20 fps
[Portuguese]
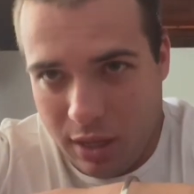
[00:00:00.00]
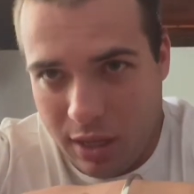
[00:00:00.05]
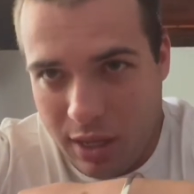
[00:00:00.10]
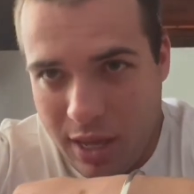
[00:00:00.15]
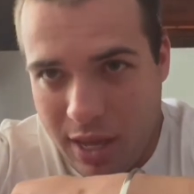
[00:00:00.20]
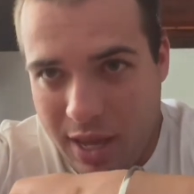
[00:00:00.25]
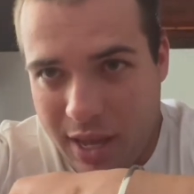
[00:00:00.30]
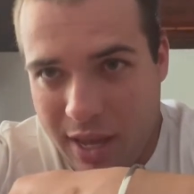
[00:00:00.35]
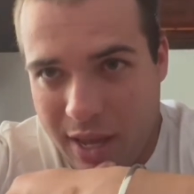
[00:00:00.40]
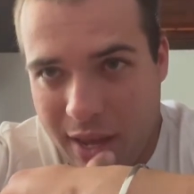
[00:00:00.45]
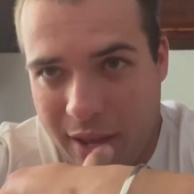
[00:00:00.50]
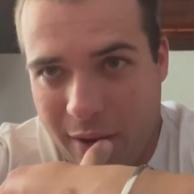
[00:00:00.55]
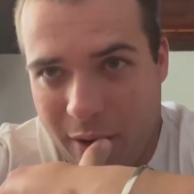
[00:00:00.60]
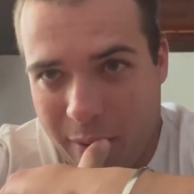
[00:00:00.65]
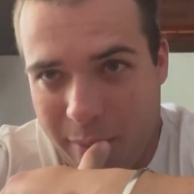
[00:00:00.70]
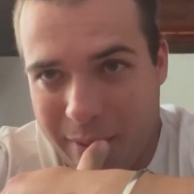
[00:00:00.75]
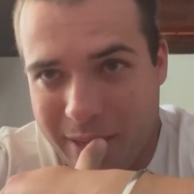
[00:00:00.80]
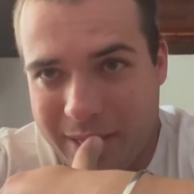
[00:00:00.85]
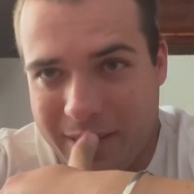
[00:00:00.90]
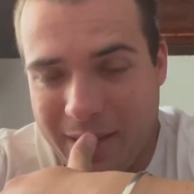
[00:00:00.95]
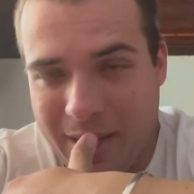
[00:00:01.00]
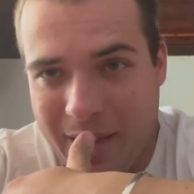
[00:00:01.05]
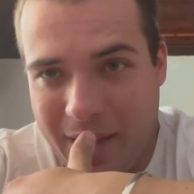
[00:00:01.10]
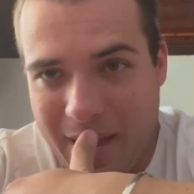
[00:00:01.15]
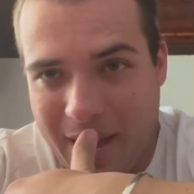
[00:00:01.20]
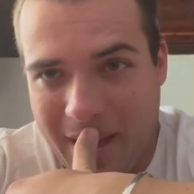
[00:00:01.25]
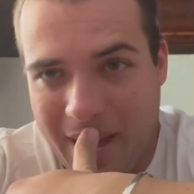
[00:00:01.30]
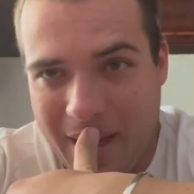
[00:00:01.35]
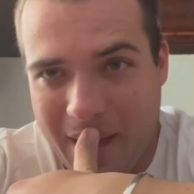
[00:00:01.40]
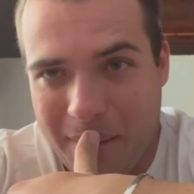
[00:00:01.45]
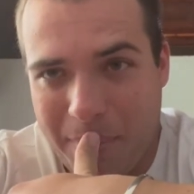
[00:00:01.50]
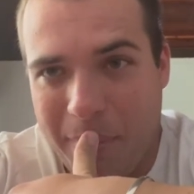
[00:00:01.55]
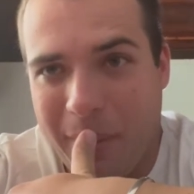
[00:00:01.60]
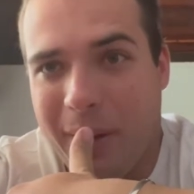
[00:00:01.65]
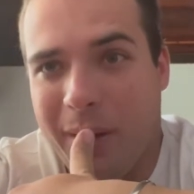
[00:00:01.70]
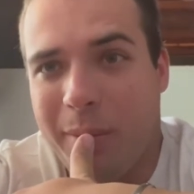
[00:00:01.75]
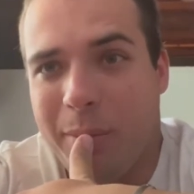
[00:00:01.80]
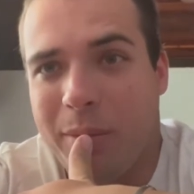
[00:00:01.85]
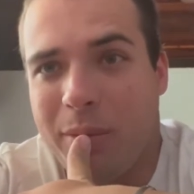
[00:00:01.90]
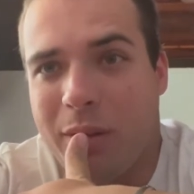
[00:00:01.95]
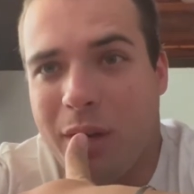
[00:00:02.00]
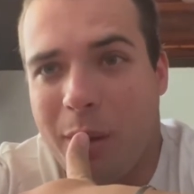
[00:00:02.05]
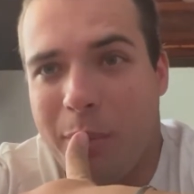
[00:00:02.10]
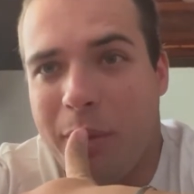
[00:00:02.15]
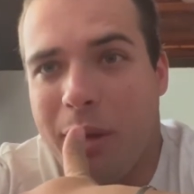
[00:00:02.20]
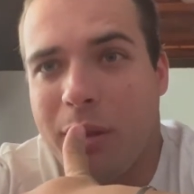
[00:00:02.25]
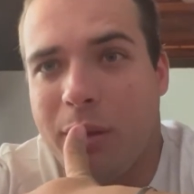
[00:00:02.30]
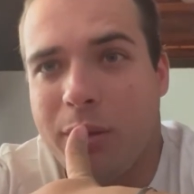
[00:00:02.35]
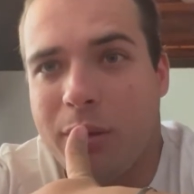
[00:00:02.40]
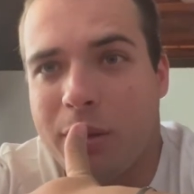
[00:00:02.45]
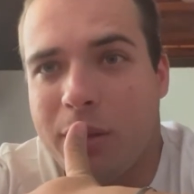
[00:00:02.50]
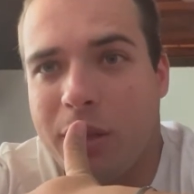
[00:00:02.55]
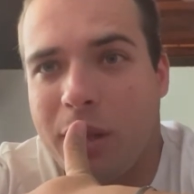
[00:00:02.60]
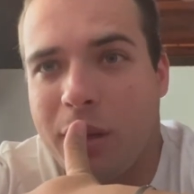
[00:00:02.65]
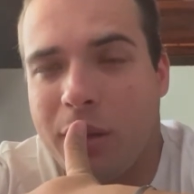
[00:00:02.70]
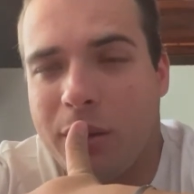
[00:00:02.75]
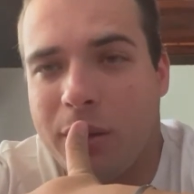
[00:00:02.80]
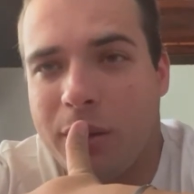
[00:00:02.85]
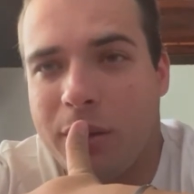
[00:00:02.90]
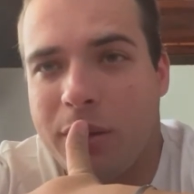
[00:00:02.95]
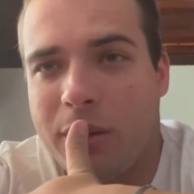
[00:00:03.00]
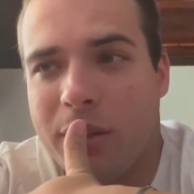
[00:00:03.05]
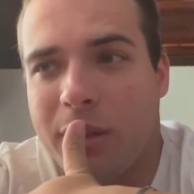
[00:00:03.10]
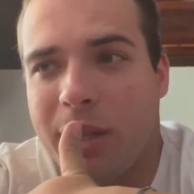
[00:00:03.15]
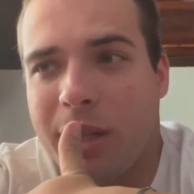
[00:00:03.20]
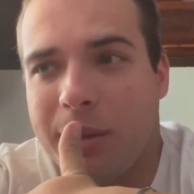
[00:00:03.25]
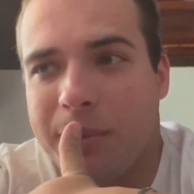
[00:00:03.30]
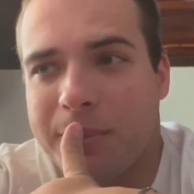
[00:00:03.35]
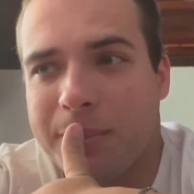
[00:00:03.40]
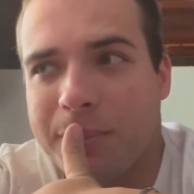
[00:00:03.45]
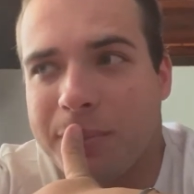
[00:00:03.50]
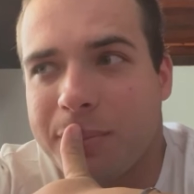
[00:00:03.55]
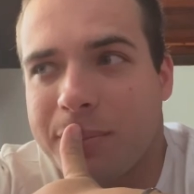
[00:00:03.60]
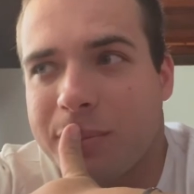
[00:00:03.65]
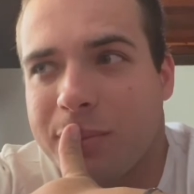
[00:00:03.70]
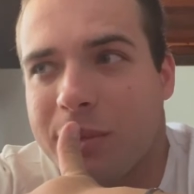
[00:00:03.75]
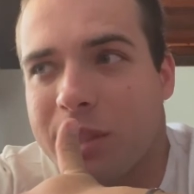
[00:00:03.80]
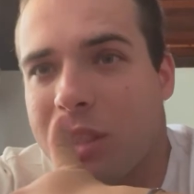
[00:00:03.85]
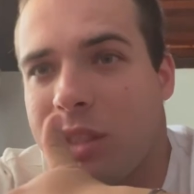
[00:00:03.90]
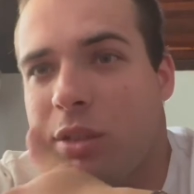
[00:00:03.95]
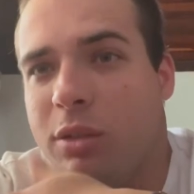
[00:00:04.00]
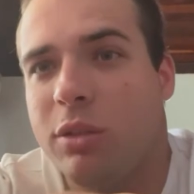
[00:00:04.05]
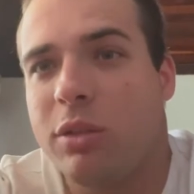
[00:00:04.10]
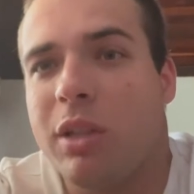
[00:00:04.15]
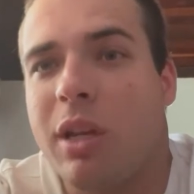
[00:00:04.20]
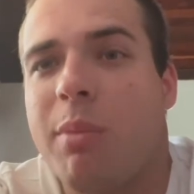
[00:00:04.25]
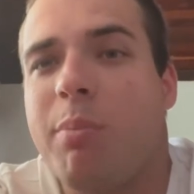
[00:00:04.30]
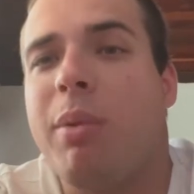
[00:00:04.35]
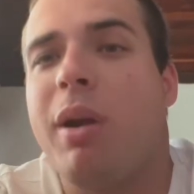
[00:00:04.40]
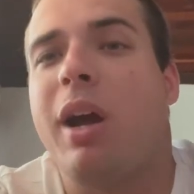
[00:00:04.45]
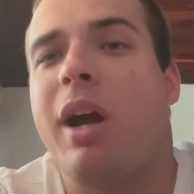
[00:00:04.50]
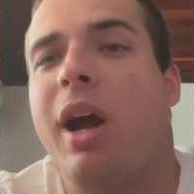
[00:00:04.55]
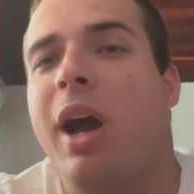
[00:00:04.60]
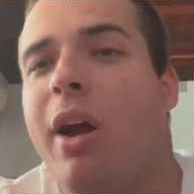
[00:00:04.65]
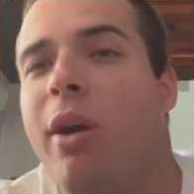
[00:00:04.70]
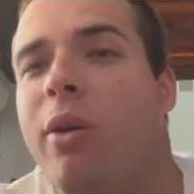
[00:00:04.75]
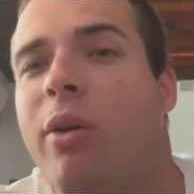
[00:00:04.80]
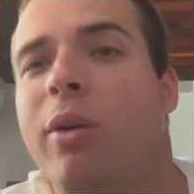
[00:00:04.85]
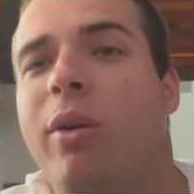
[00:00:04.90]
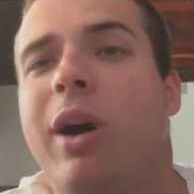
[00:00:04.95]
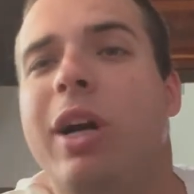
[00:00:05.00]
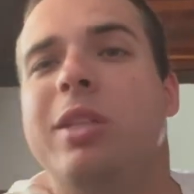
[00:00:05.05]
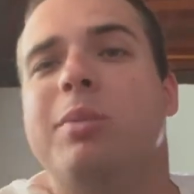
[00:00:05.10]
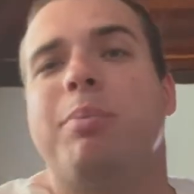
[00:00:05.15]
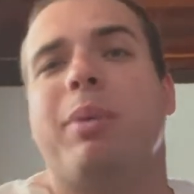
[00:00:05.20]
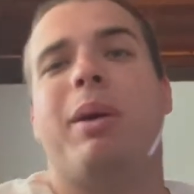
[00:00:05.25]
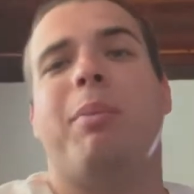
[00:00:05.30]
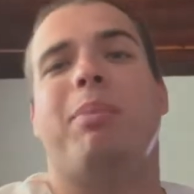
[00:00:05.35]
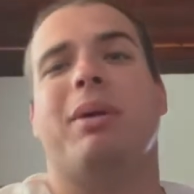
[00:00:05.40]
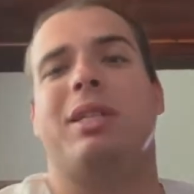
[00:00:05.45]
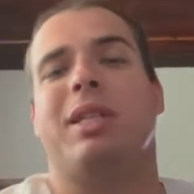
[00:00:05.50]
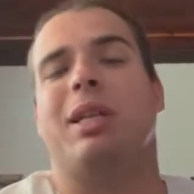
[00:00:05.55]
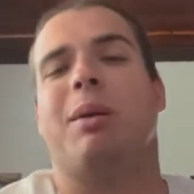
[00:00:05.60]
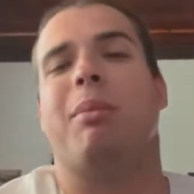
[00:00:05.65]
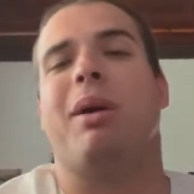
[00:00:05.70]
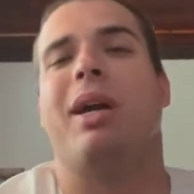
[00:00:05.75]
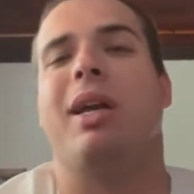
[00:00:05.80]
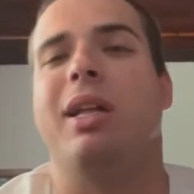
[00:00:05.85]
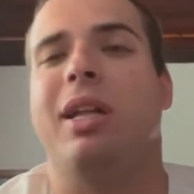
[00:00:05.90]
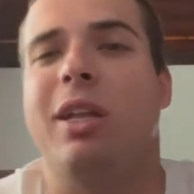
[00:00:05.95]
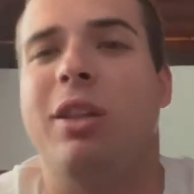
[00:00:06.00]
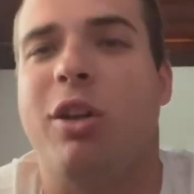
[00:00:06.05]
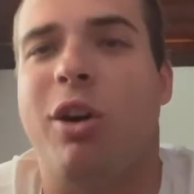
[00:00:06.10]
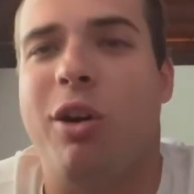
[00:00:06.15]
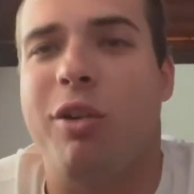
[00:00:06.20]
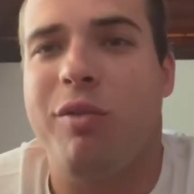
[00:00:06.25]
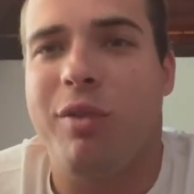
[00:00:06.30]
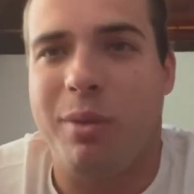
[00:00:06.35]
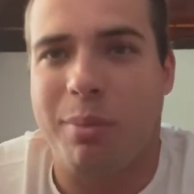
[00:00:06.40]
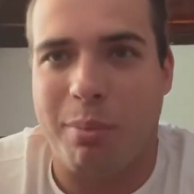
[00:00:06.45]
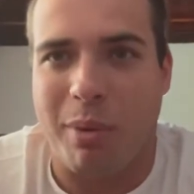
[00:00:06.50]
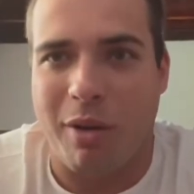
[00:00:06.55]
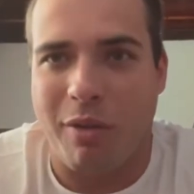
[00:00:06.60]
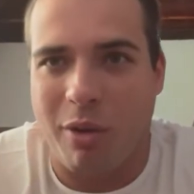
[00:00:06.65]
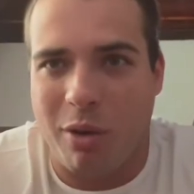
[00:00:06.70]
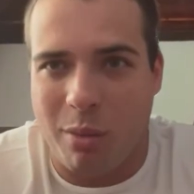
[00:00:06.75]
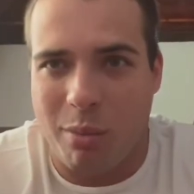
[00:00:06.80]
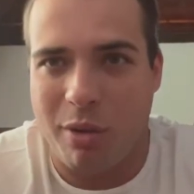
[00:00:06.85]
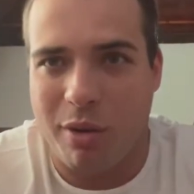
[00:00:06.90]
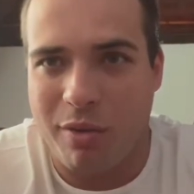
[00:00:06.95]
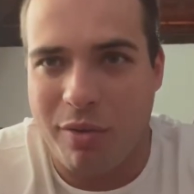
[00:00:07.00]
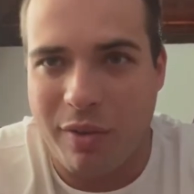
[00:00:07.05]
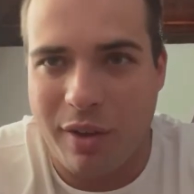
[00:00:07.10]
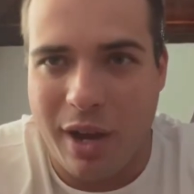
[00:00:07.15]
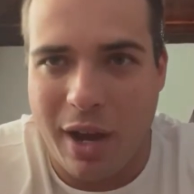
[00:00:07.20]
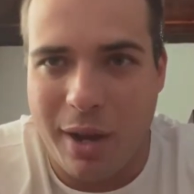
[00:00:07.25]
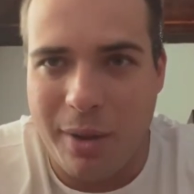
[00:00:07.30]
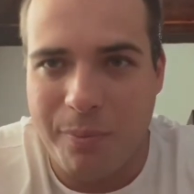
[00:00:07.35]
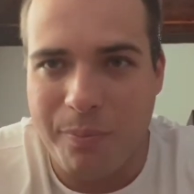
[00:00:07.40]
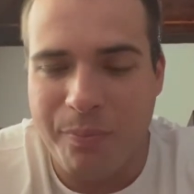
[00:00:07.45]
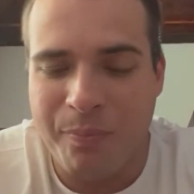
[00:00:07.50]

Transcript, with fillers: E aí comecei a perder muito cabelo, cortei curto, né? E de um tempo pra cá eu raspei, passei na máquina 9 pra ver como ia ficar.